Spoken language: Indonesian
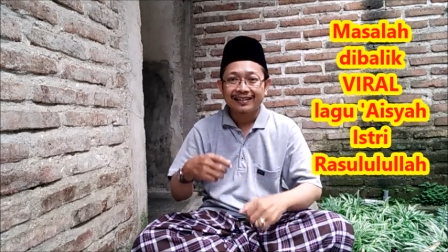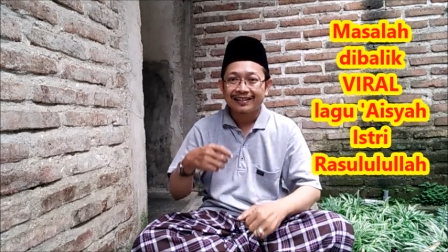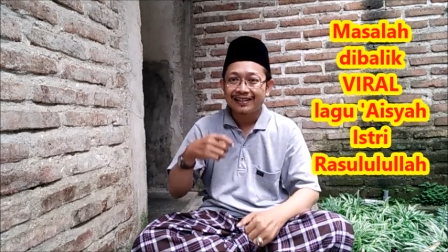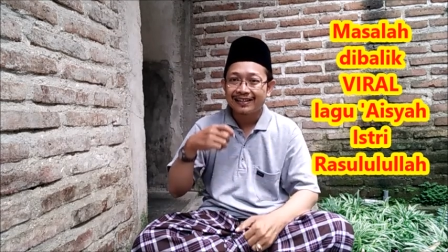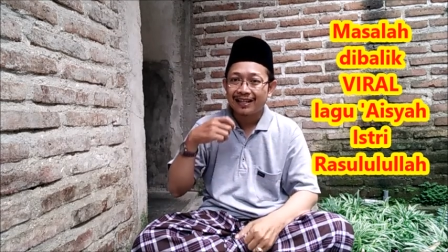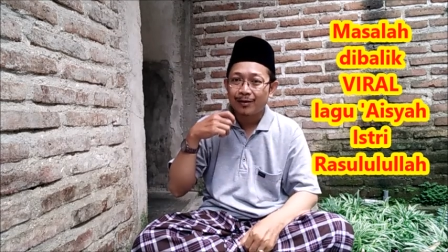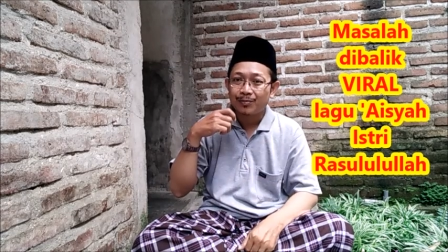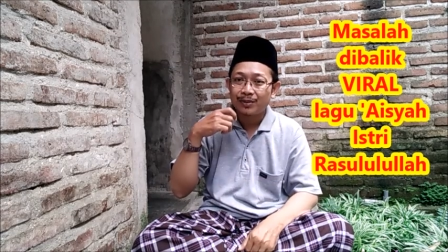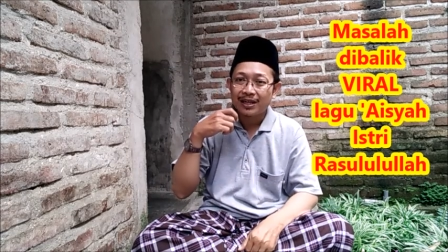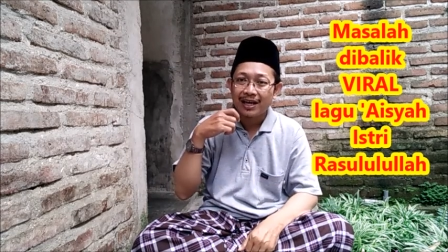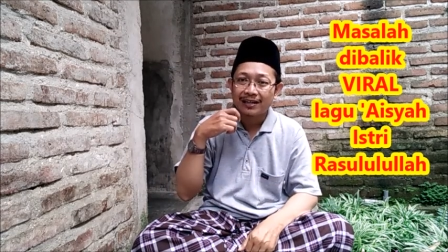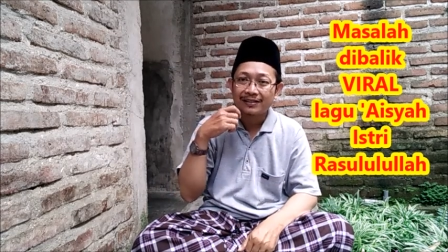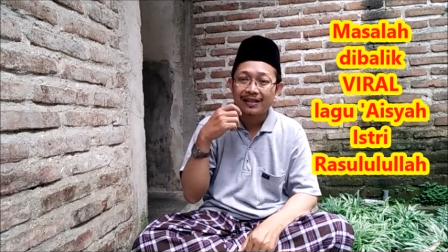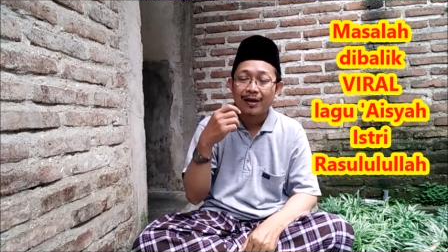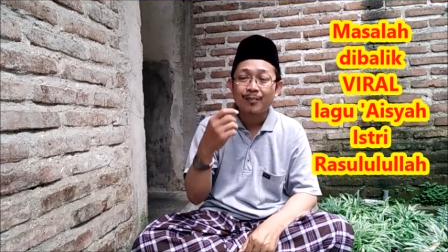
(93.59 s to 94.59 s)
Kita
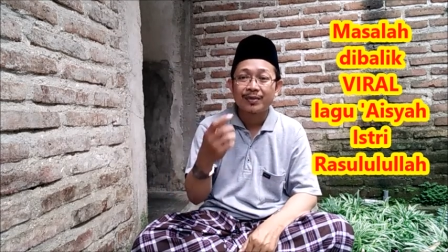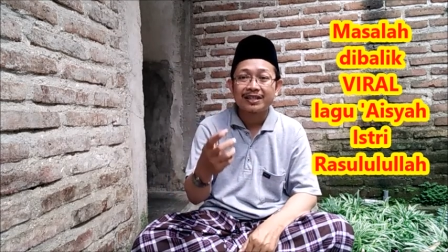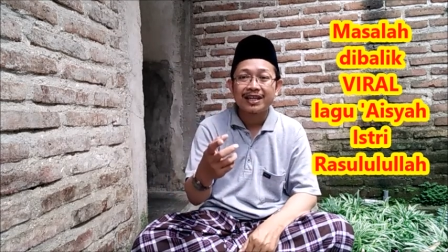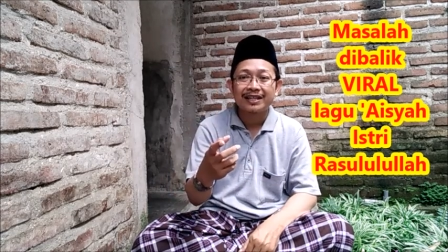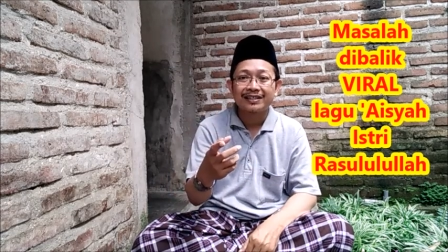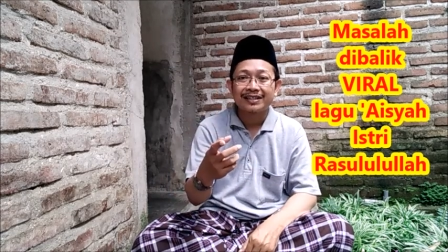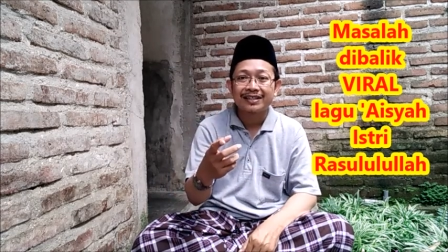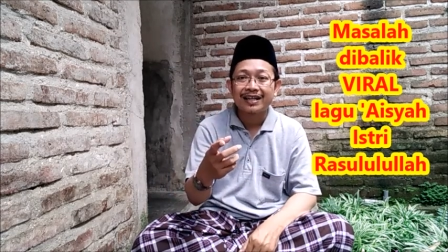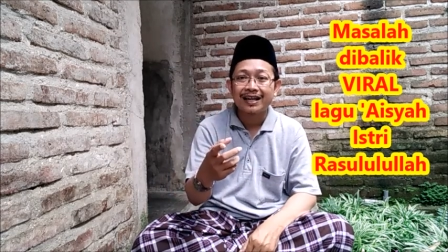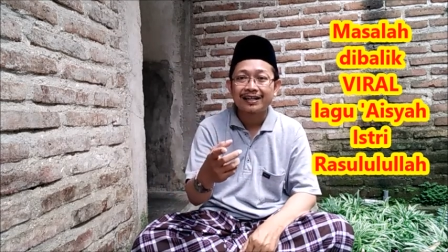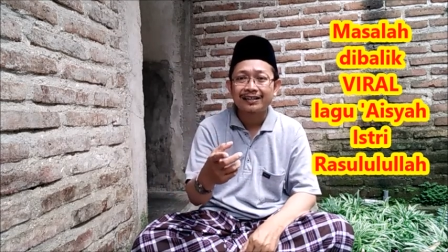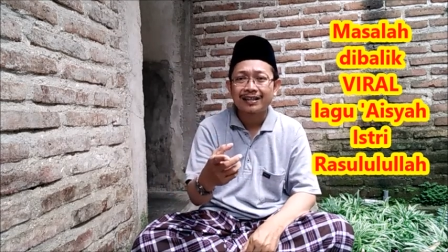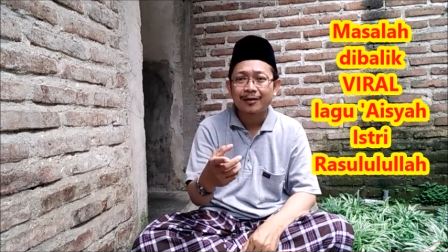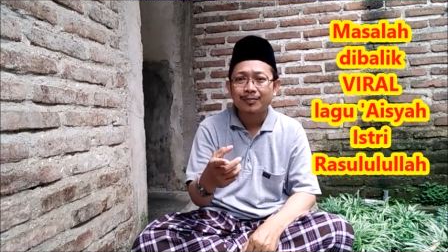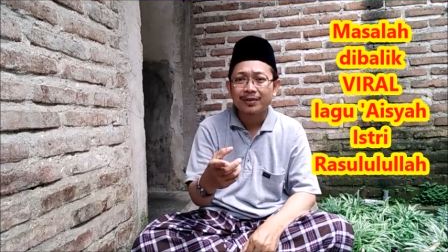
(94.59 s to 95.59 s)
biasa
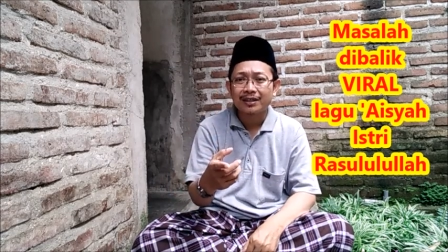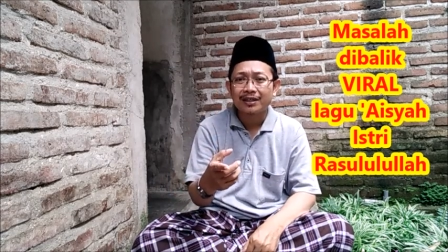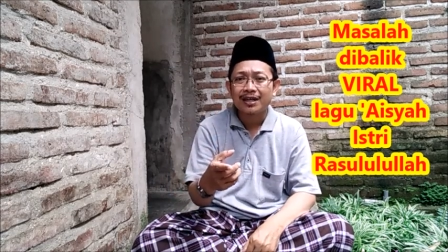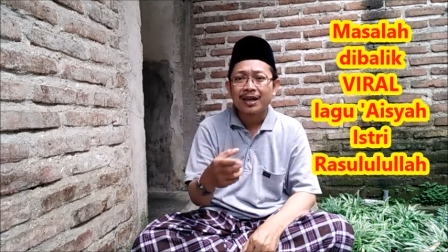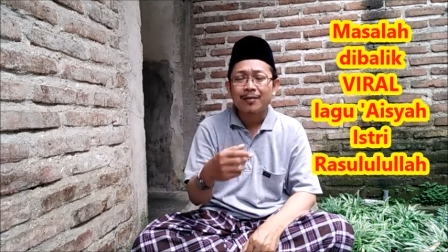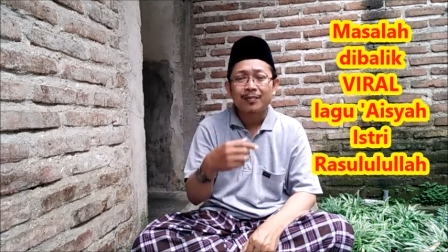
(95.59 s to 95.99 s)
menyanyikan, tetapi